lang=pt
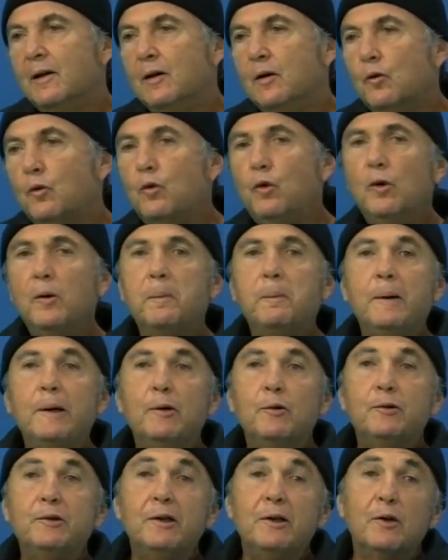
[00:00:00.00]

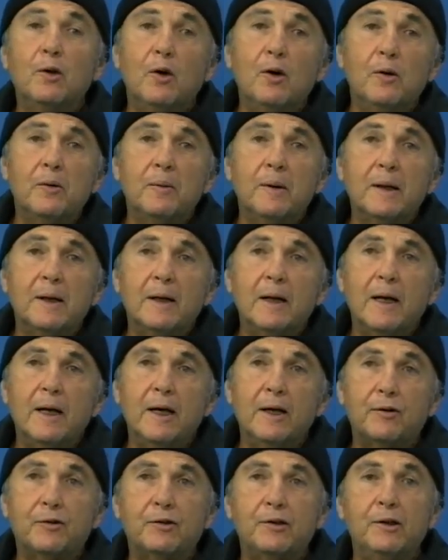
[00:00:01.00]
Cobriu de lona
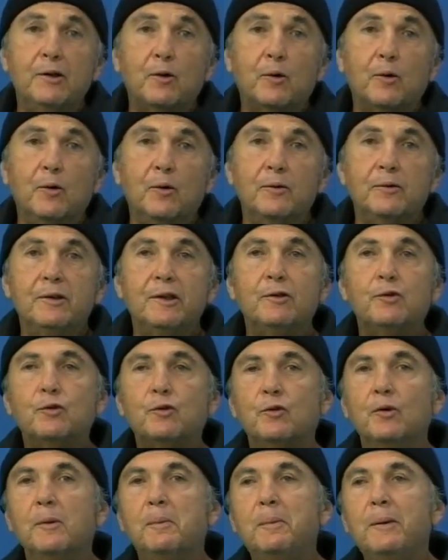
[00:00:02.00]
é circo.
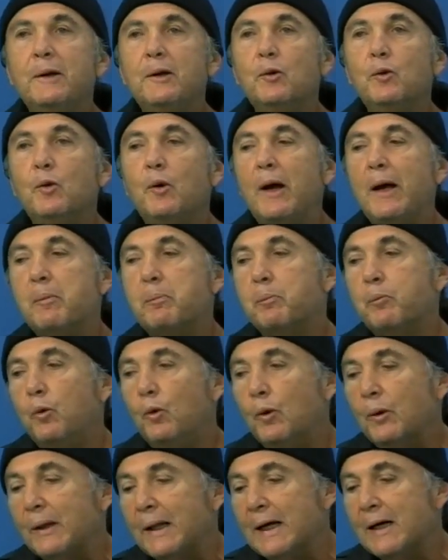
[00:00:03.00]
descobriu é
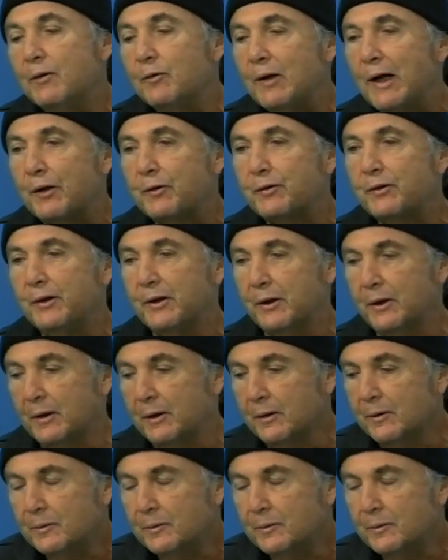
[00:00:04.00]
pulando a cerca.